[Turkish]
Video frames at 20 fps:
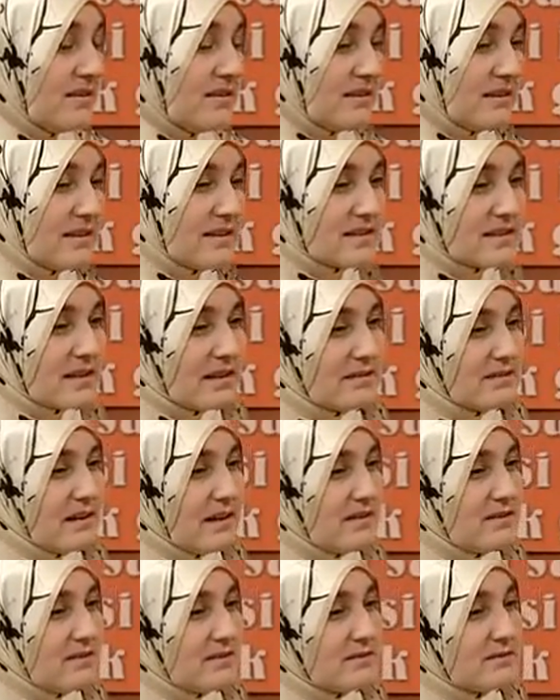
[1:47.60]
Ee,
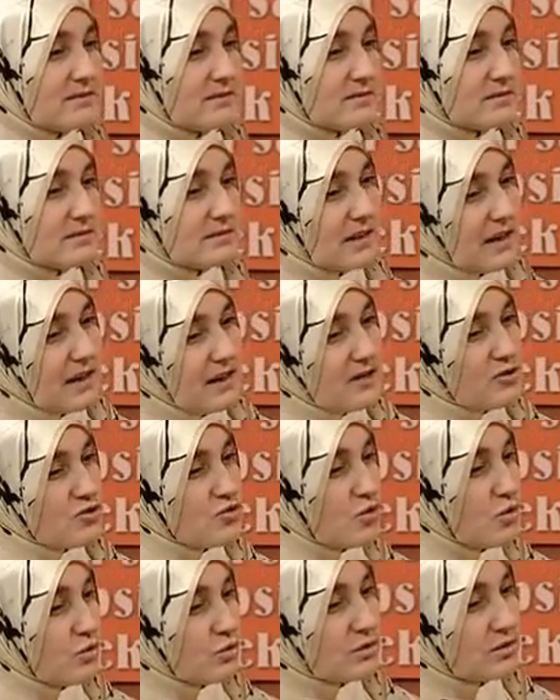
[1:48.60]
insanlar daha
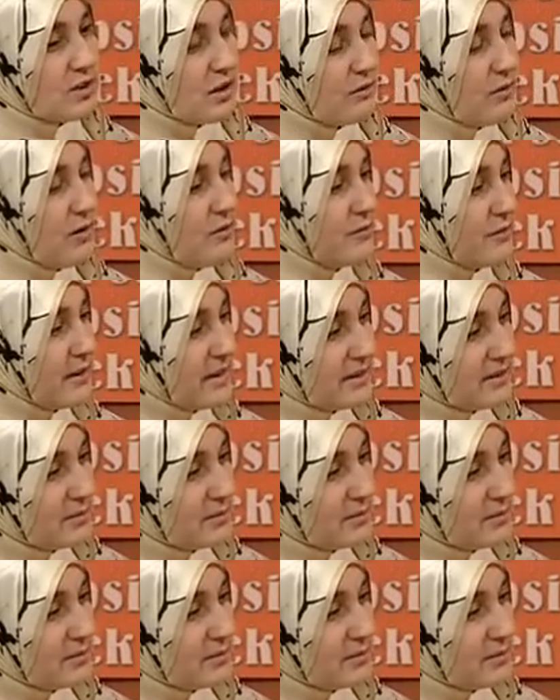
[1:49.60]
çok tavaf